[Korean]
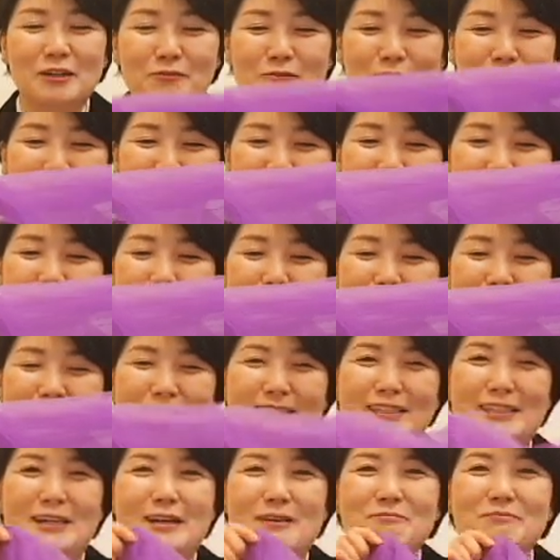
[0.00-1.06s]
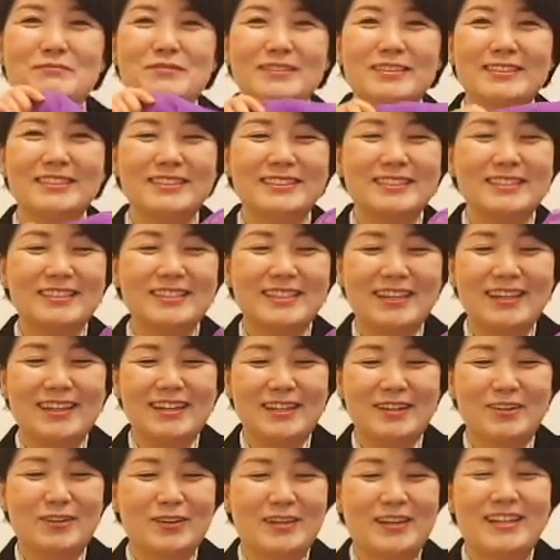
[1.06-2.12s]
우리 킨더뮤직 스카프는
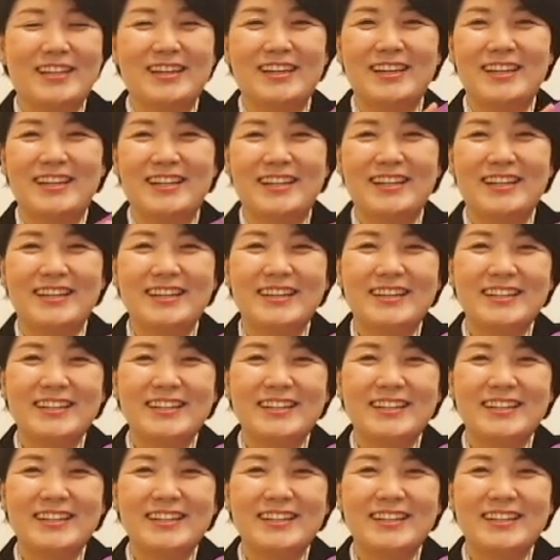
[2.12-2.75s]
이렇게